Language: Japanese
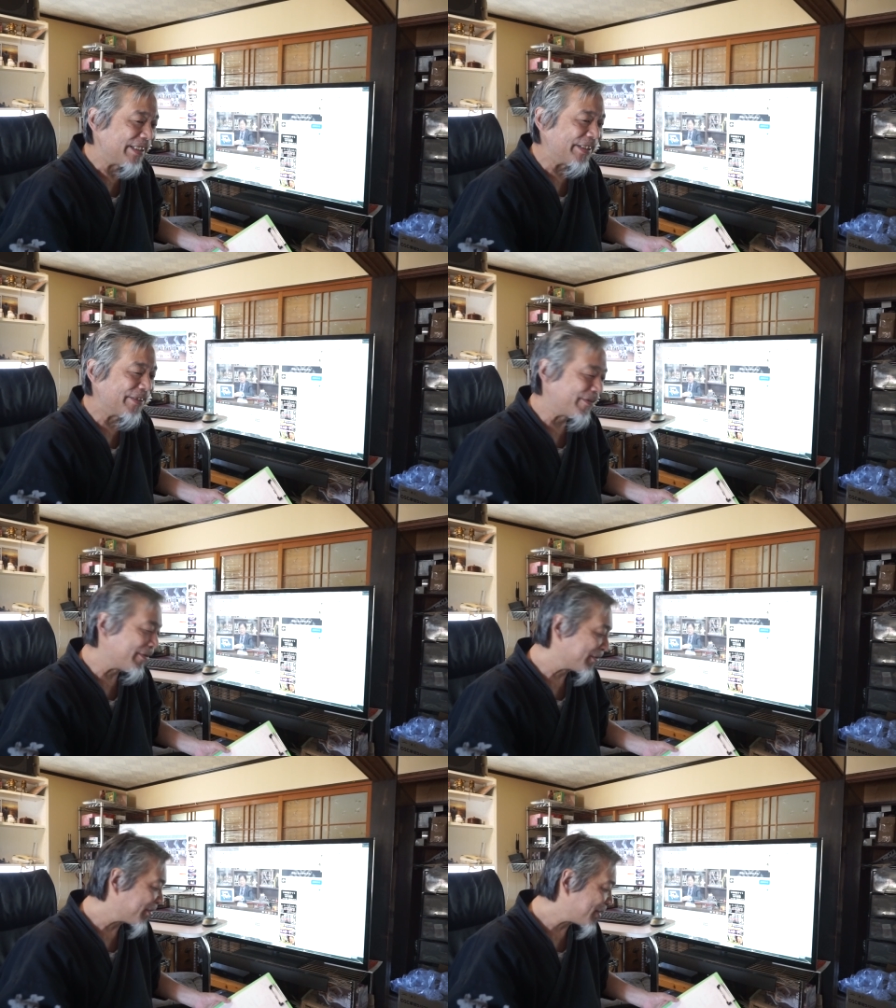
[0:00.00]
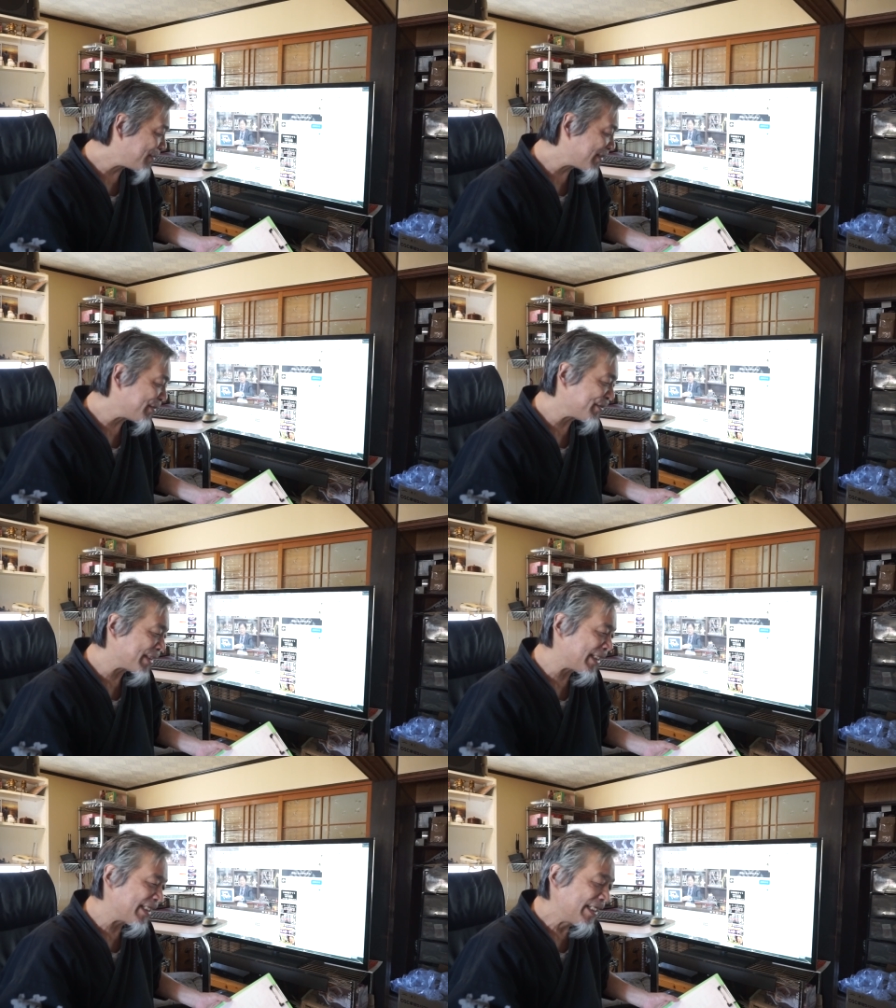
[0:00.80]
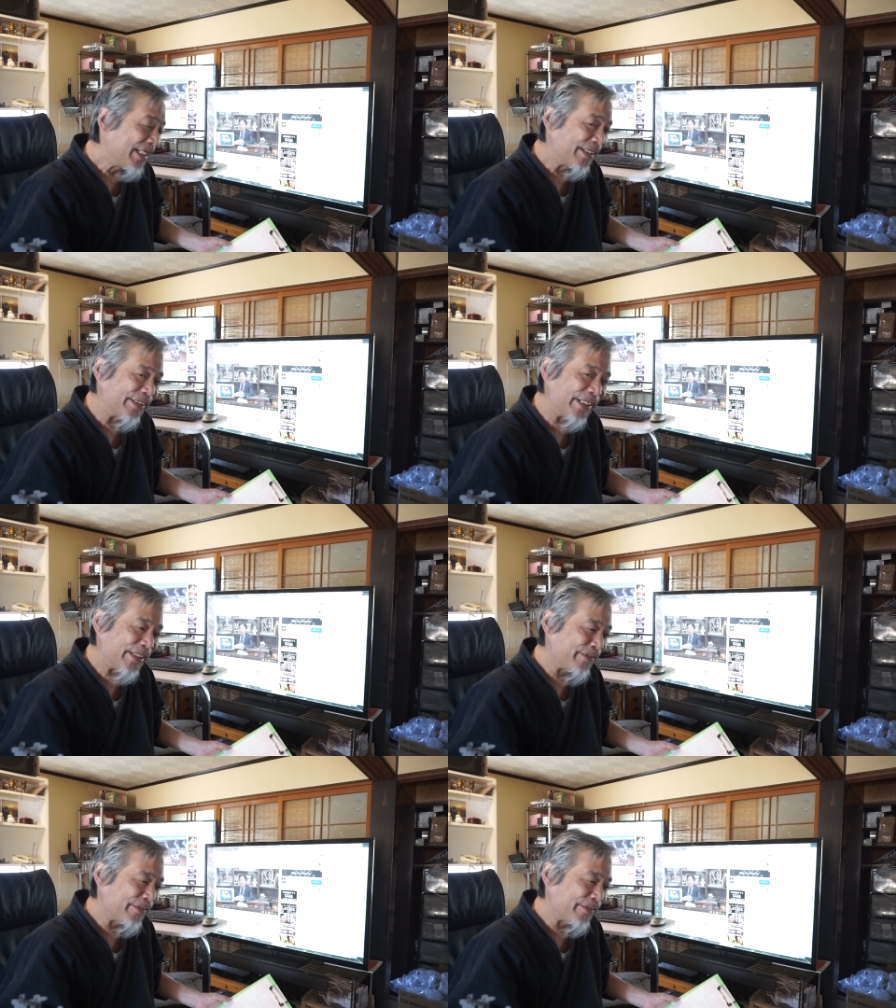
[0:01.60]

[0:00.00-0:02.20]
日本を貶めるような内